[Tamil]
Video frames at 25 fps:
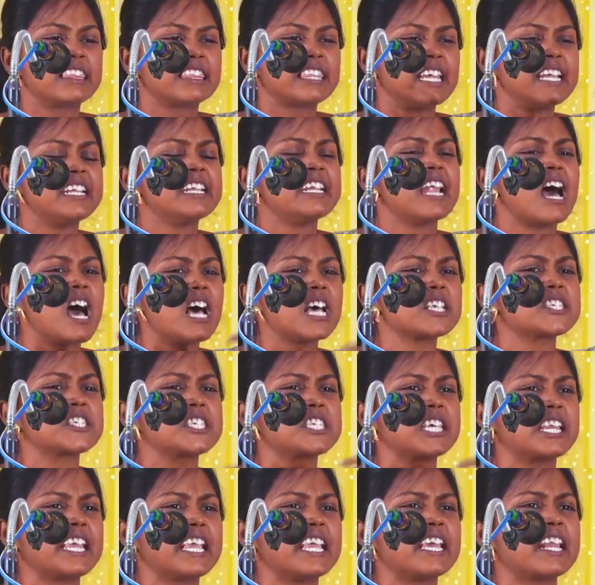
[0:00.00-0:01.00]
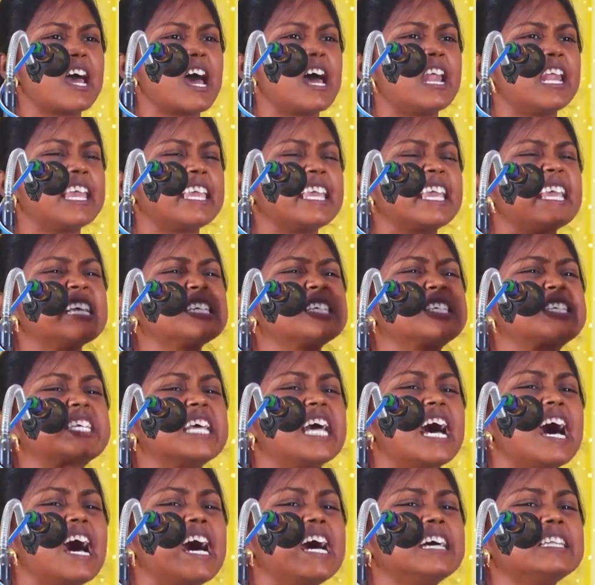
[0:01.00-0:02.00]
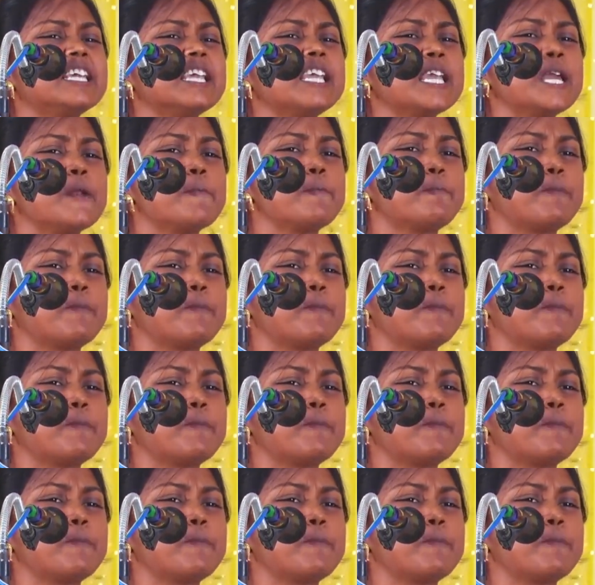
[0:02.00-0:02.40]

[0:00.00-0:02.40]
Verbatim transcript: தன் ஆசிரியராலேயே ஜாதியின்